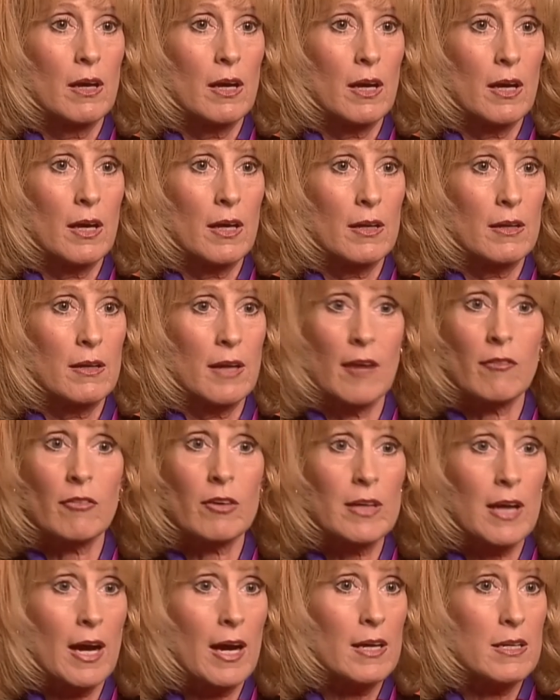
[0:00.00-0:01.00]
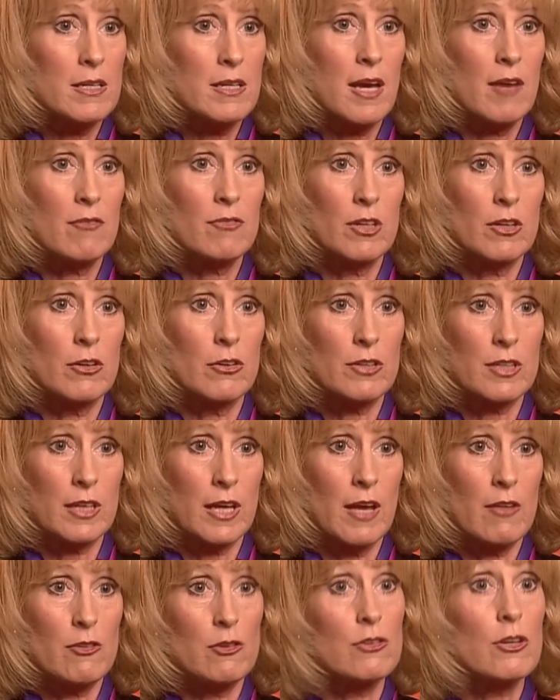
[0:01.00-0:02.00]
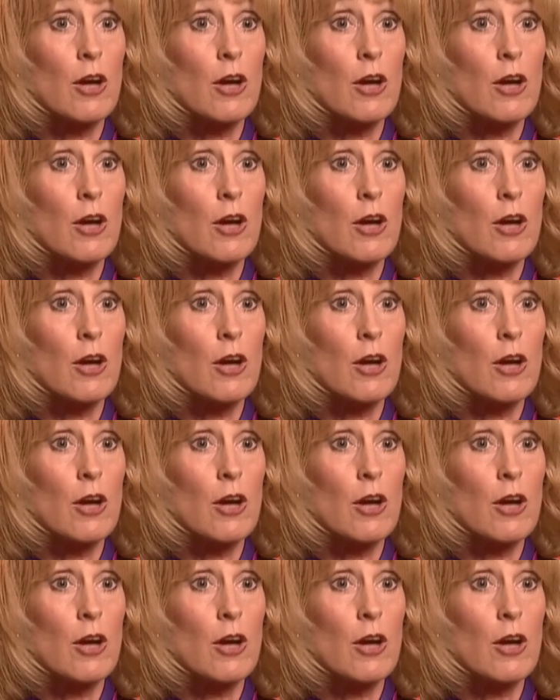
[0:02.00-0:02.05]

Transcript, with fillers: et parler en détail de notre journée.